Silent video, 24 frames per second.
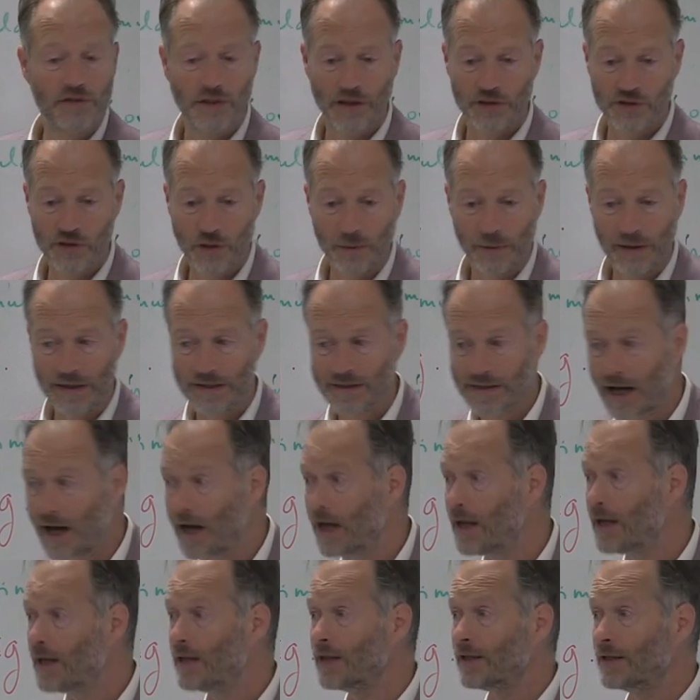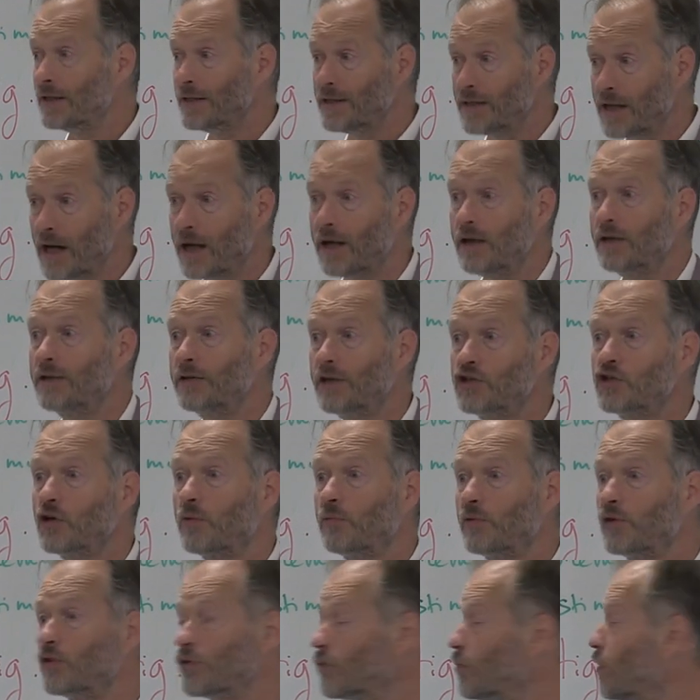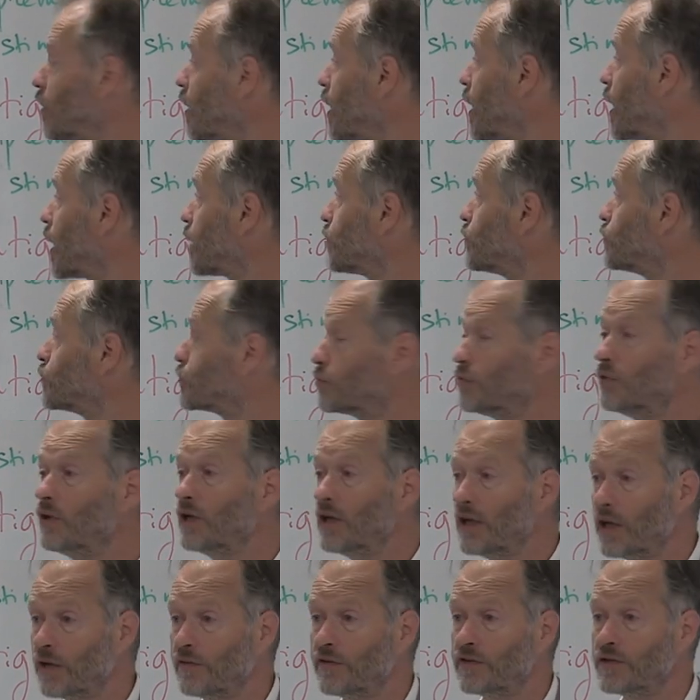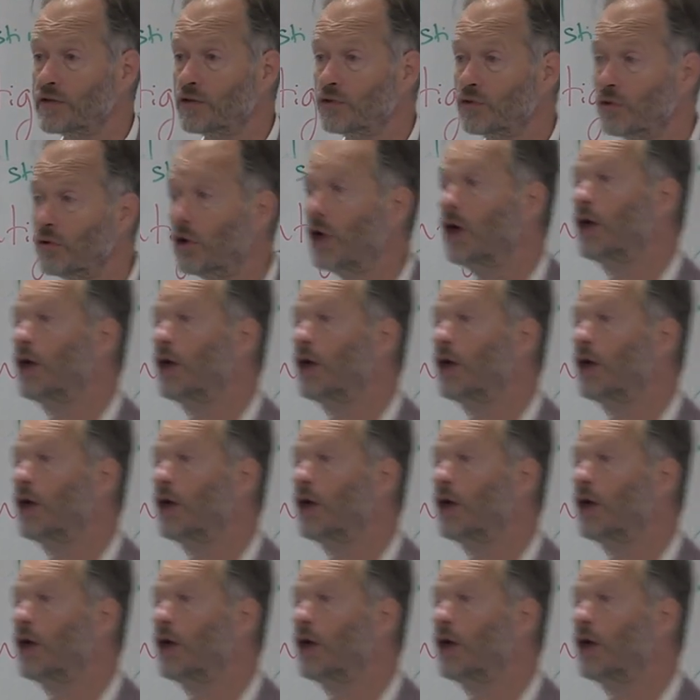ça ressemble à ça. Il y a des champignons à arbuscules et à vésicules.